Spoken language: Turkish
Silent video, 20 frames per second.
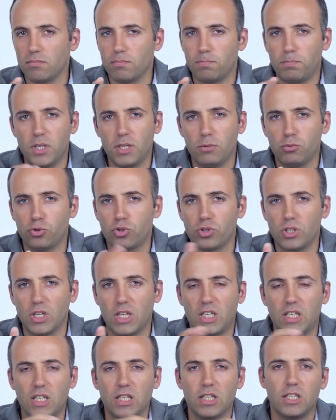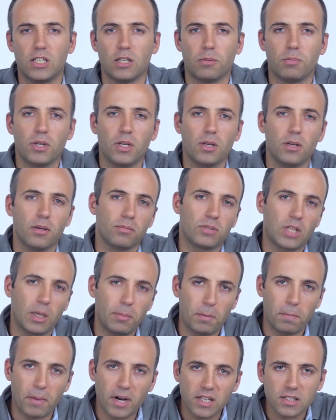1,5-2 yıl gibi
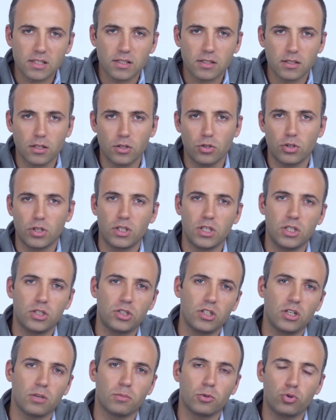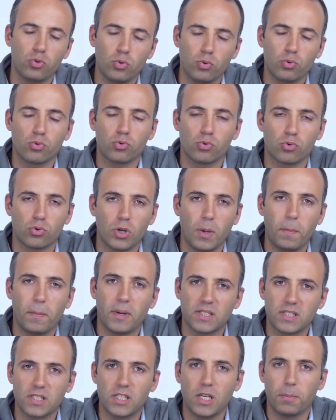tabi baskısına göre değişir ama çok uzun süre
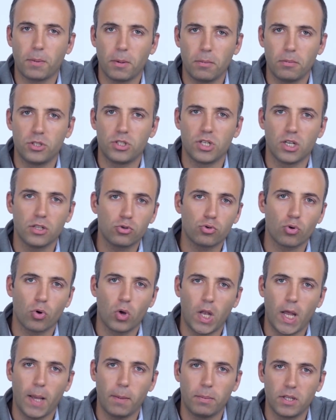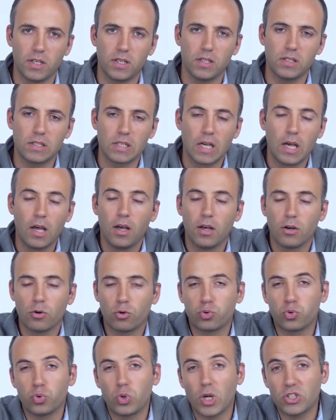baskı yapabileceğini söyleyebiliriz.
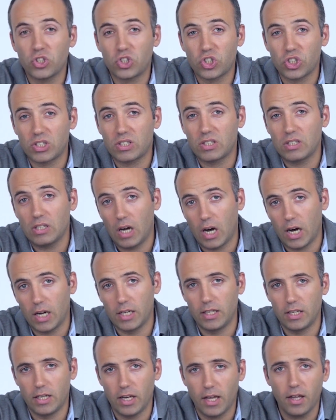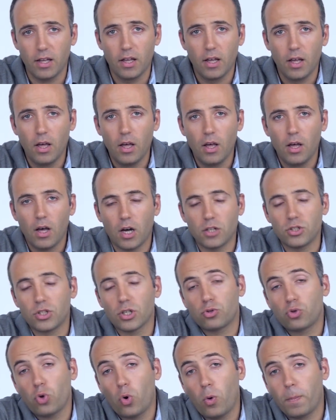Kutudan çıktığı haliyle.
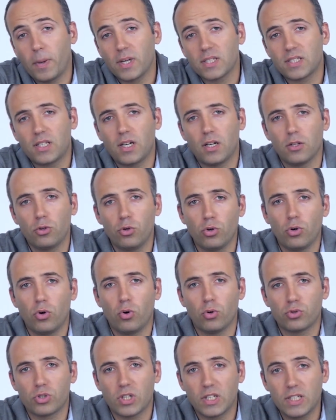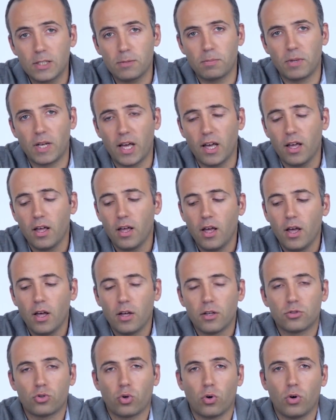Ancak çok baskı alıyor olsanız bile
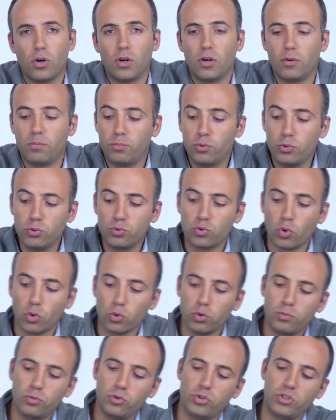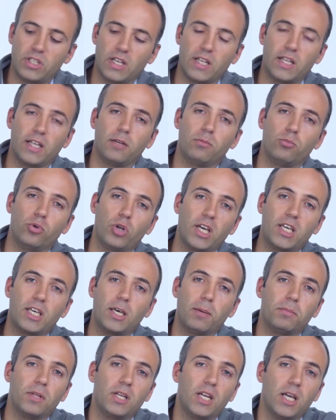e, bu dolum üniteleri,
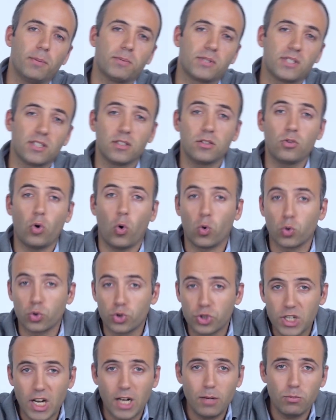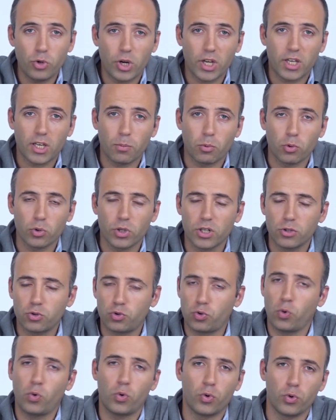mürekkepleri Epson'ın orijinal mürekkep olarak
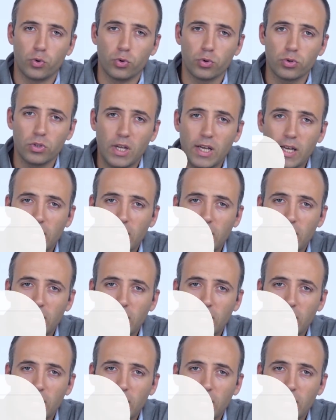çok uygun.